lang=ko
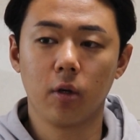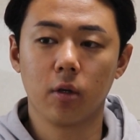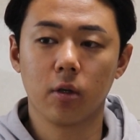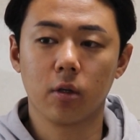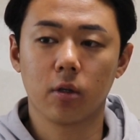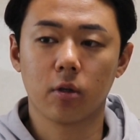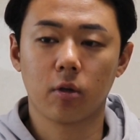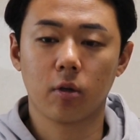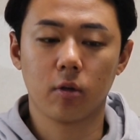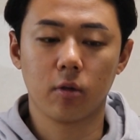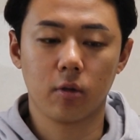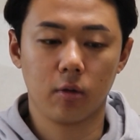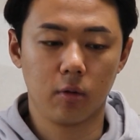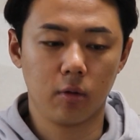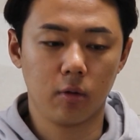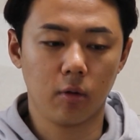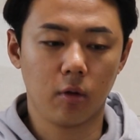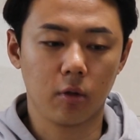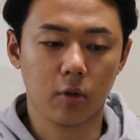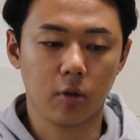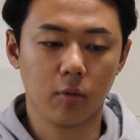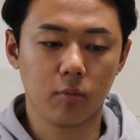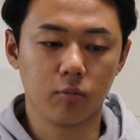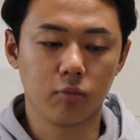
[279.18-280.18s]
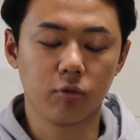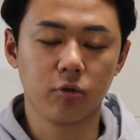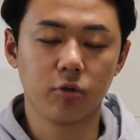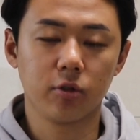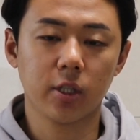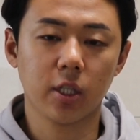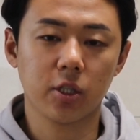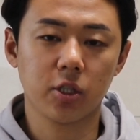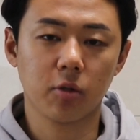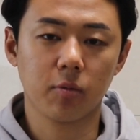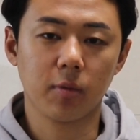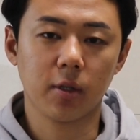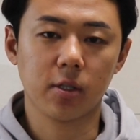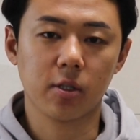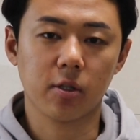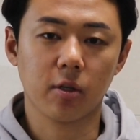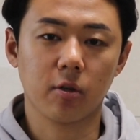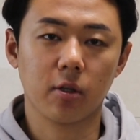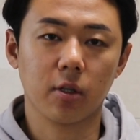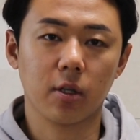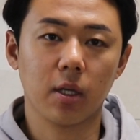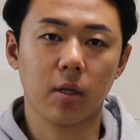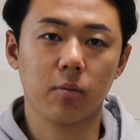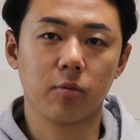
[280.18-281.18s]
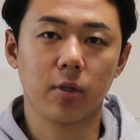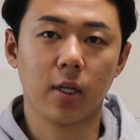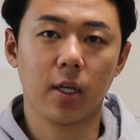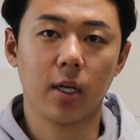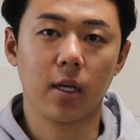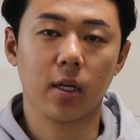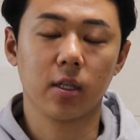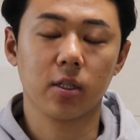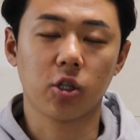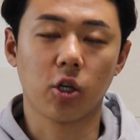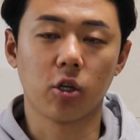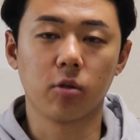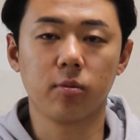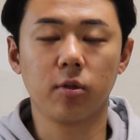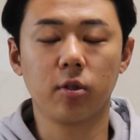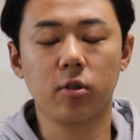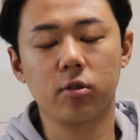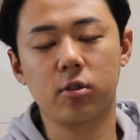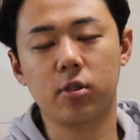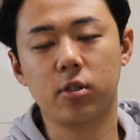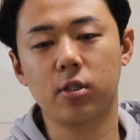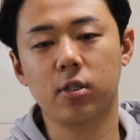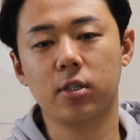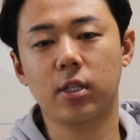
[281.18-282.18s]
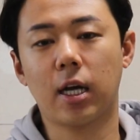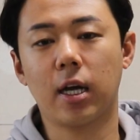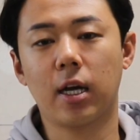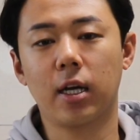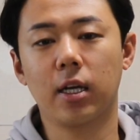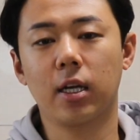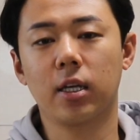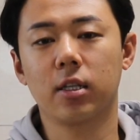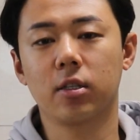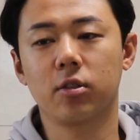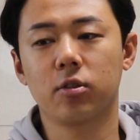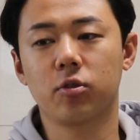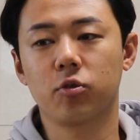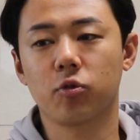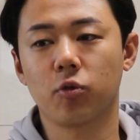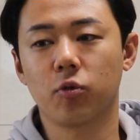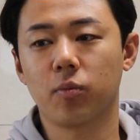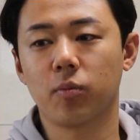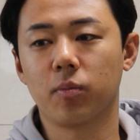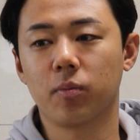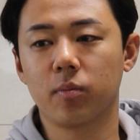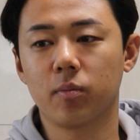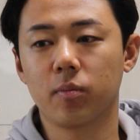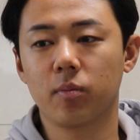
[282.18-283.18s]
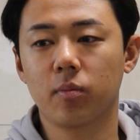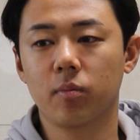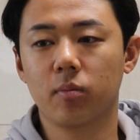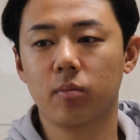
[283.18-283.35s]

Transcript: 그런 어떤 문제점이 있었기 때문에 젊었을 나이에는 좀